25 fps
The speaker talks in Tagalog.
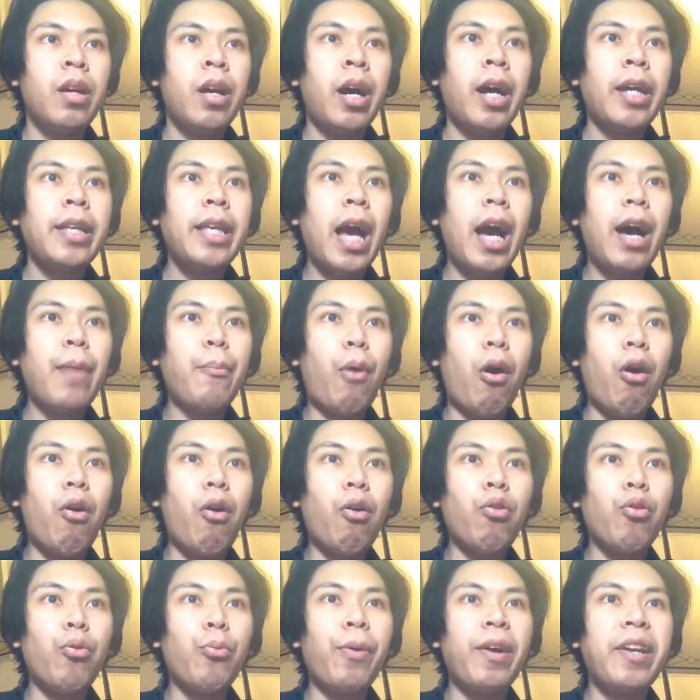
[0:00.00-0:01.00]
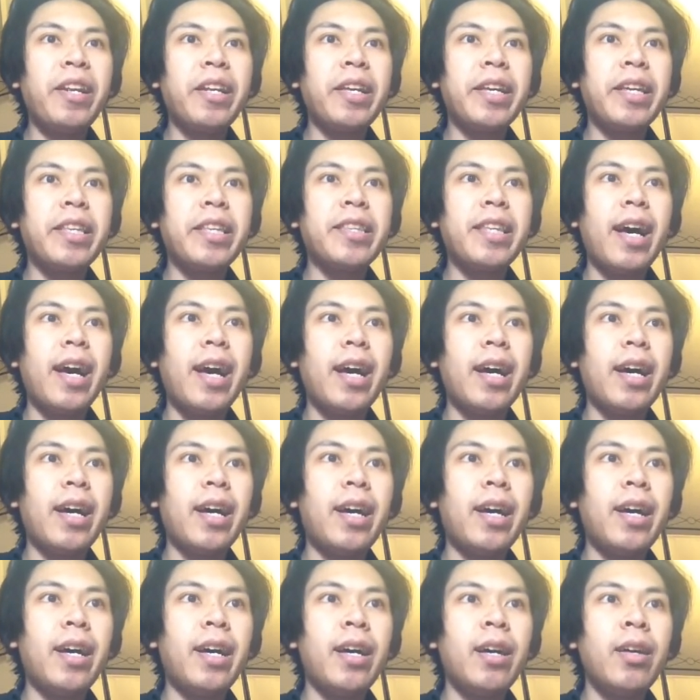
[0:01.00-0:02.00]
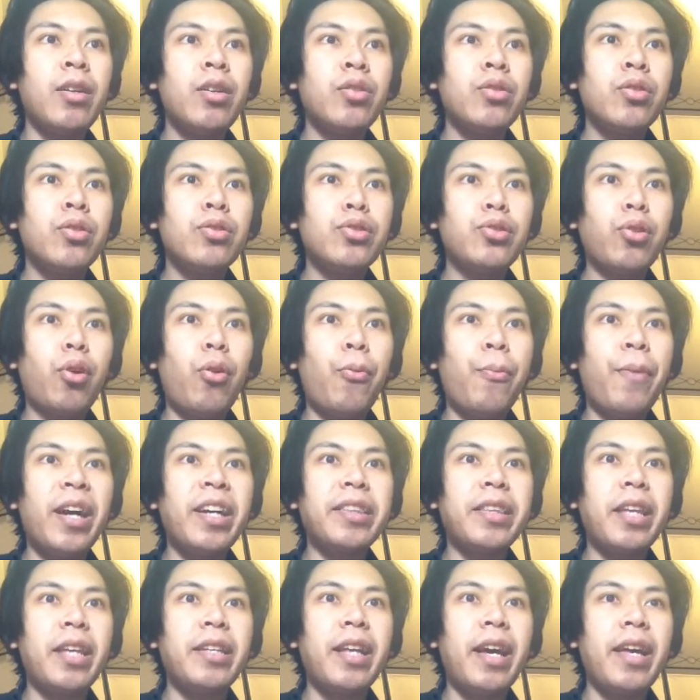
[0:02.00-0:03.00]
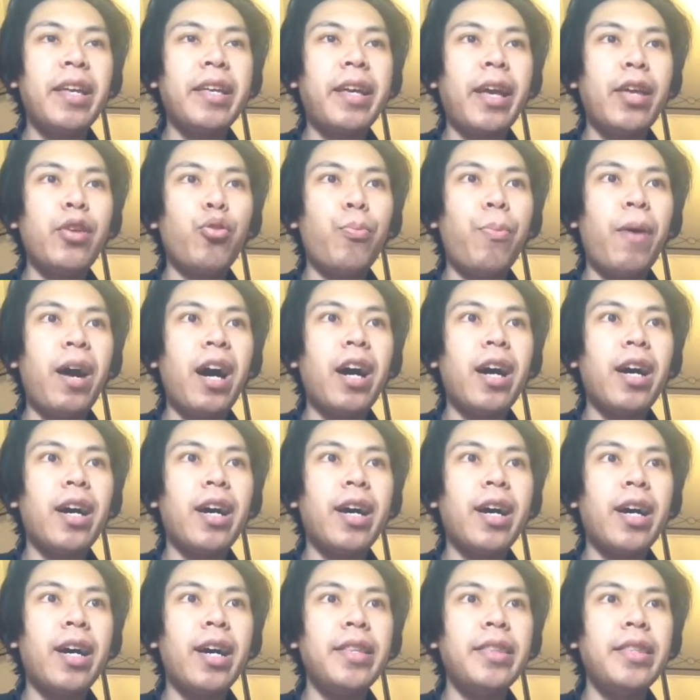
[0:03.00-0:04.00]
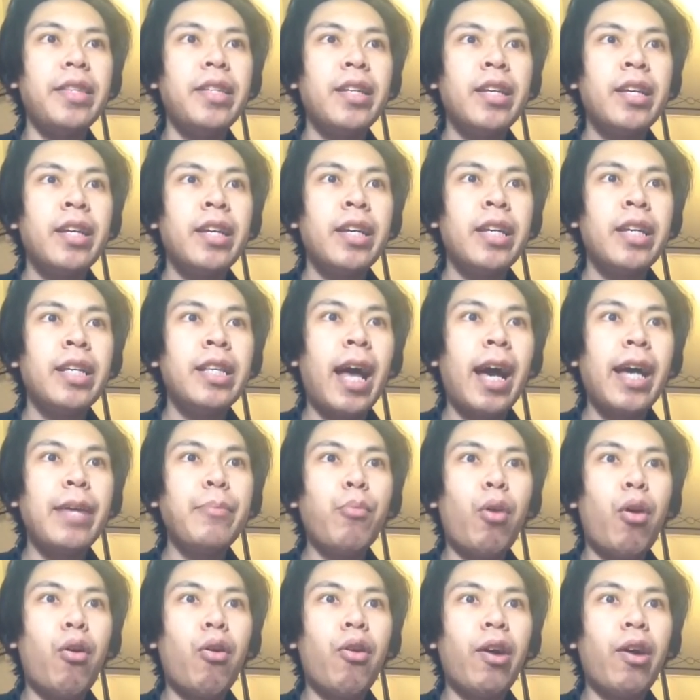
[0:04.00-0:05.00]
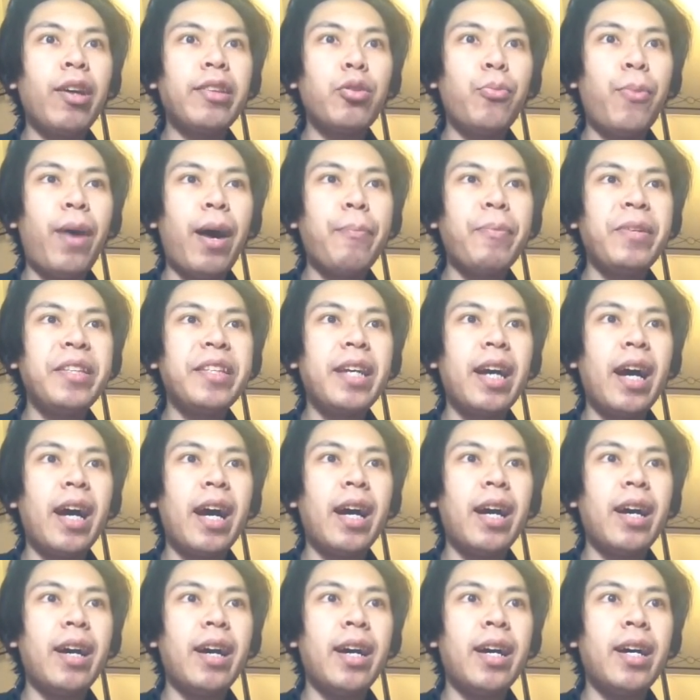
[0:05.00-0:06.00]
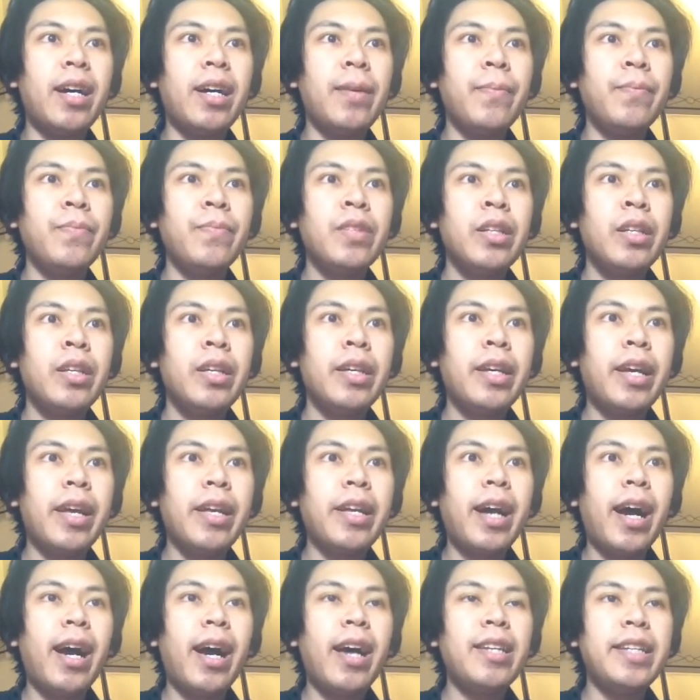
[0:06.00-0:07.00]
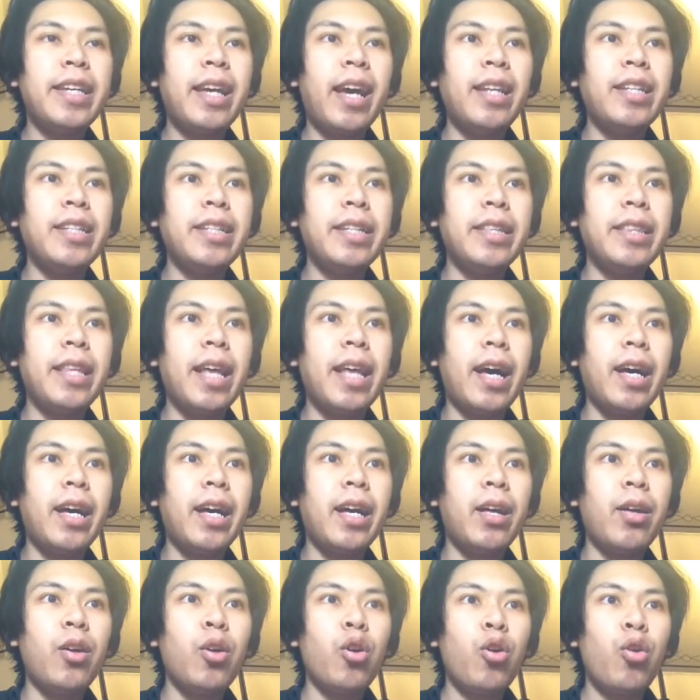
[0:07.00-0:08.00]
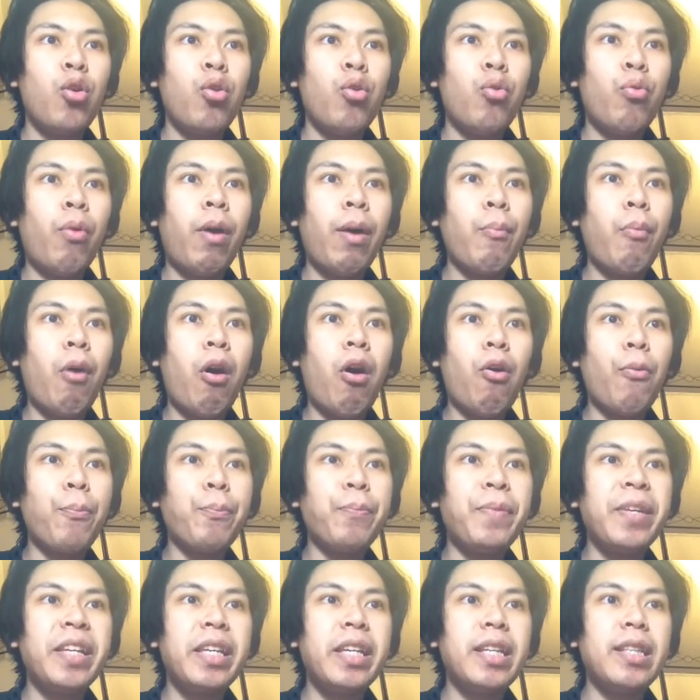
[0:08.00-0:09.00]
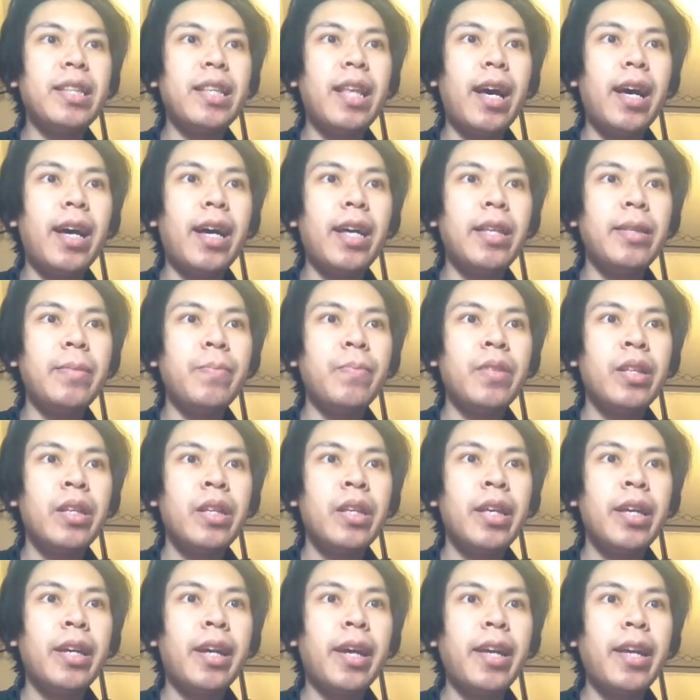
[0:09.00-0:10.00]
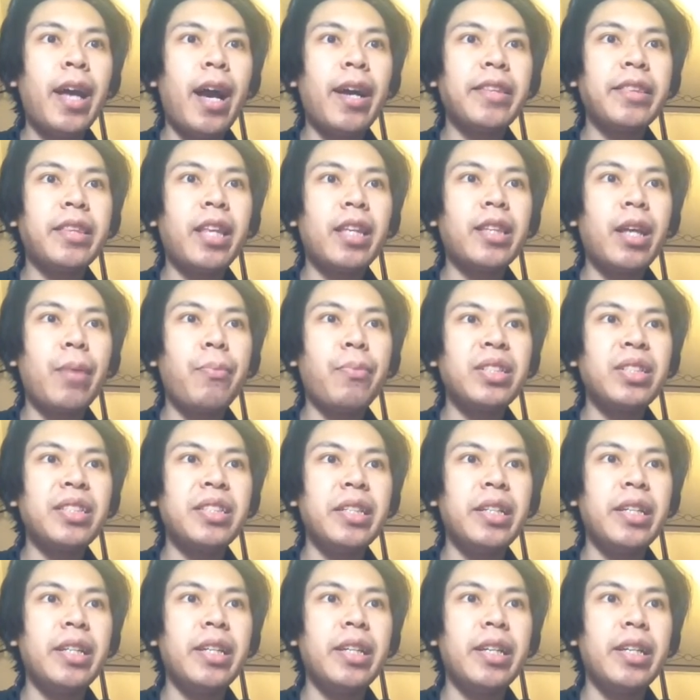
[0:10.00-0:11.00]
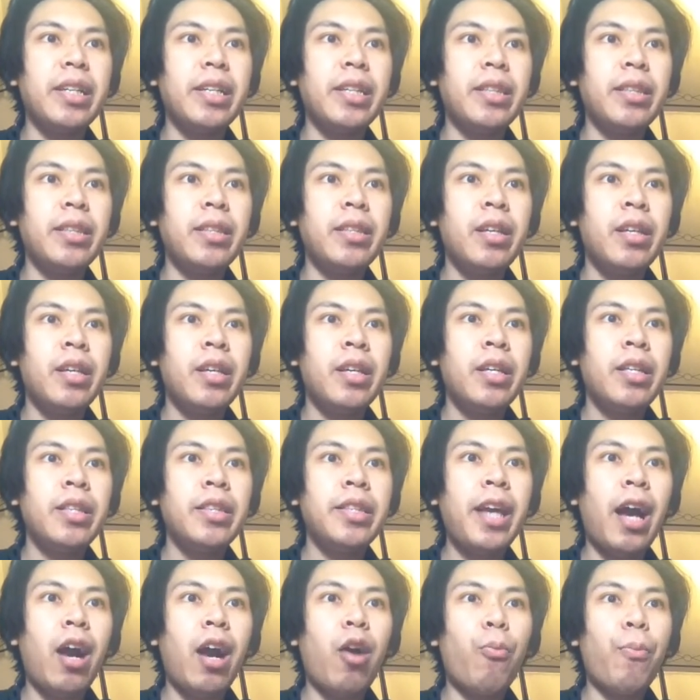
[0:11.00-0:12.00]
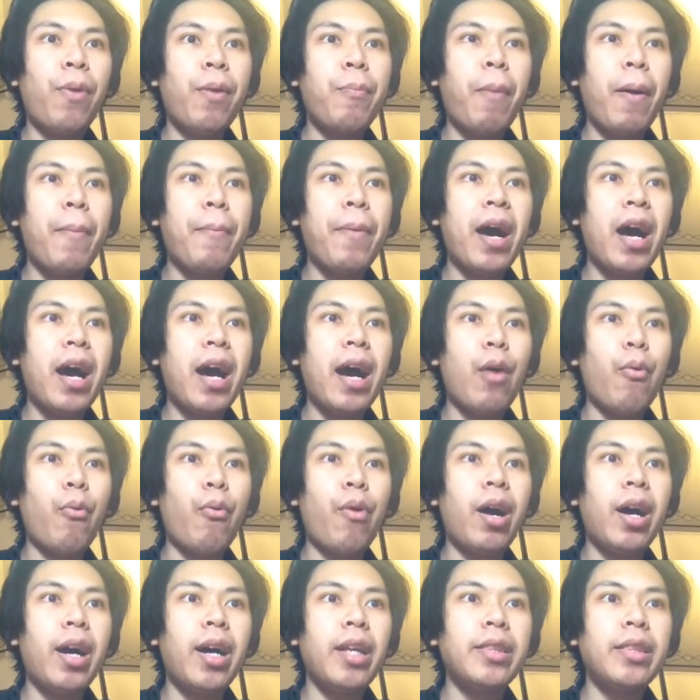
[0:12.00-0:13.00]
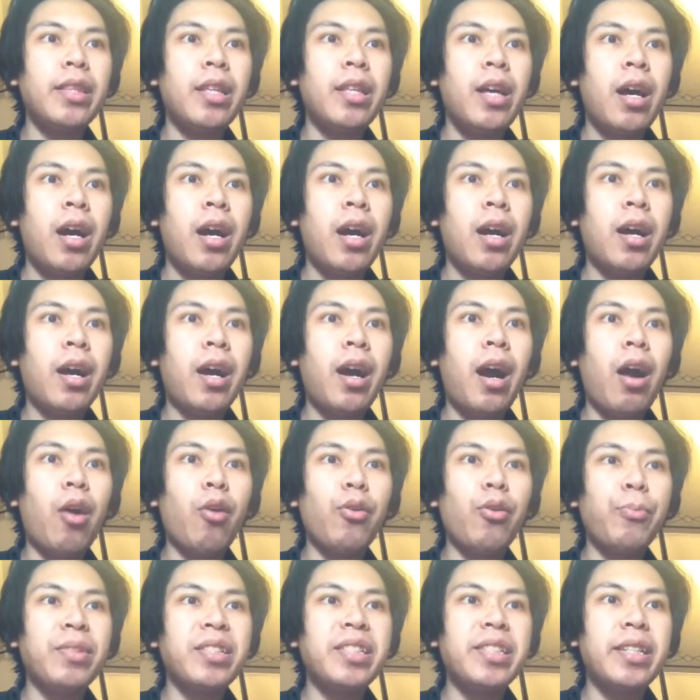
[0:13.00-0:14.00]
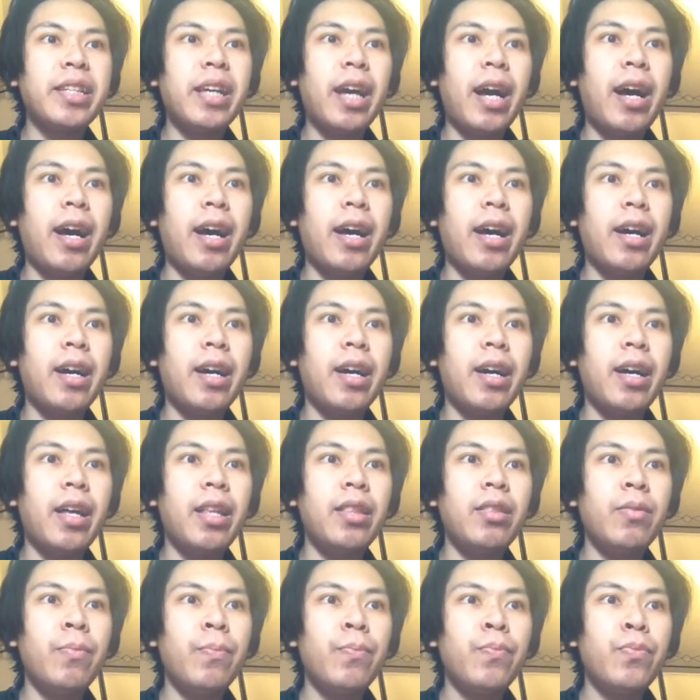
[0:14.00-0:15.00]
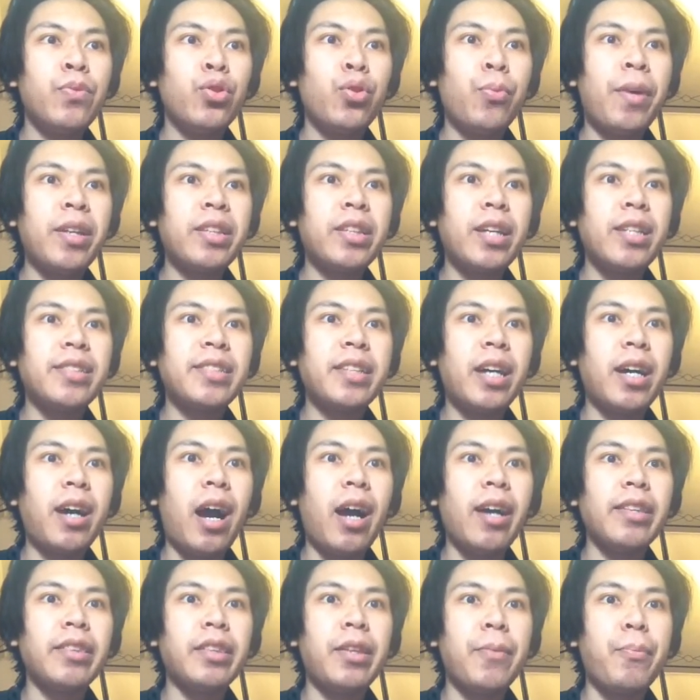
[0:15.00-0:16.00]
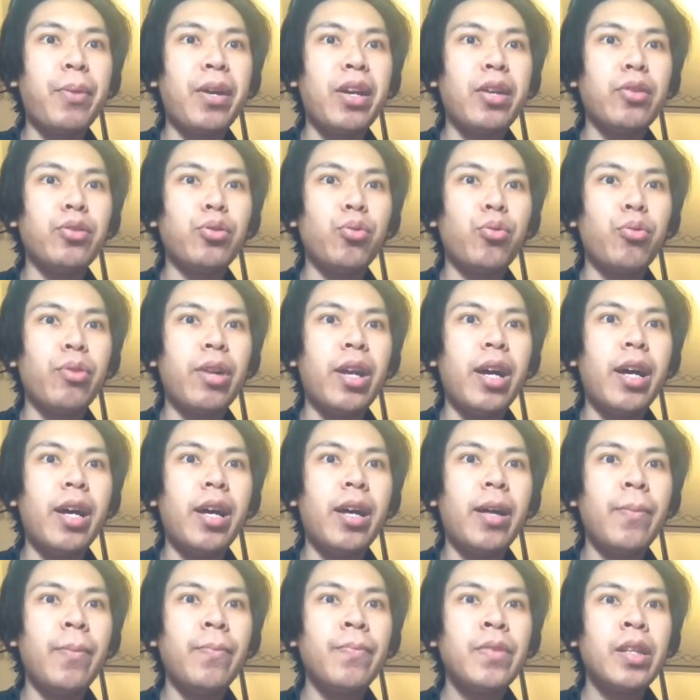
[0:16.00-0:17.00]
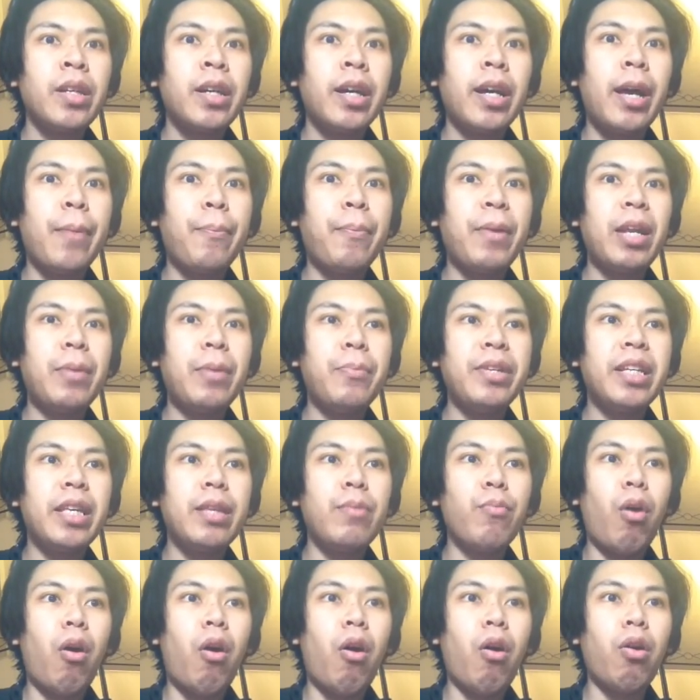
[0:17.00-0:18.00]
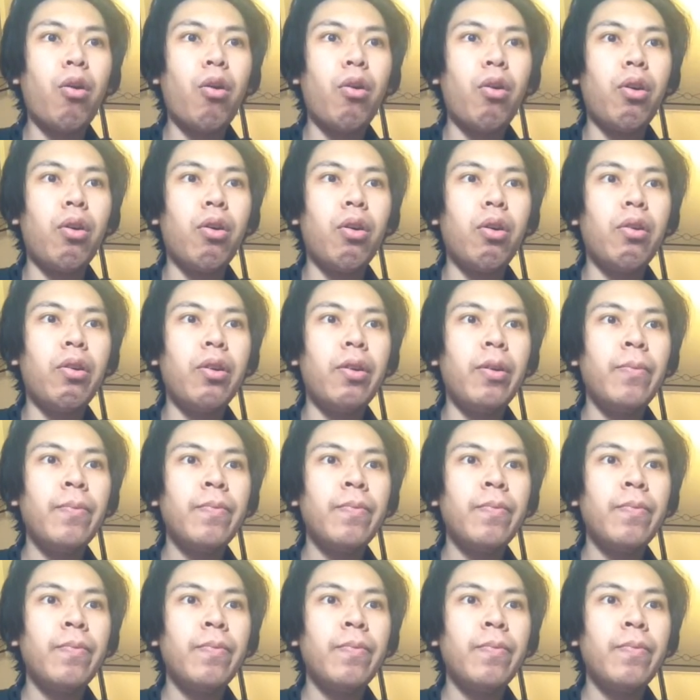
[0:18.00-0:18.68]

Hayaan mo akong hubarin kita ha. Gusto ko makita na ikay hubahad. Hilain mo ako at lumapit ka ha. Ikay kahali-halina. Huwag mo akong pigilan. Ikay aking tatamasihin. Hindi ako magpapaawat hanggang ako'y masiyahan. Tumataas ang aking temperatura. Kaya palamigin mo ako ho.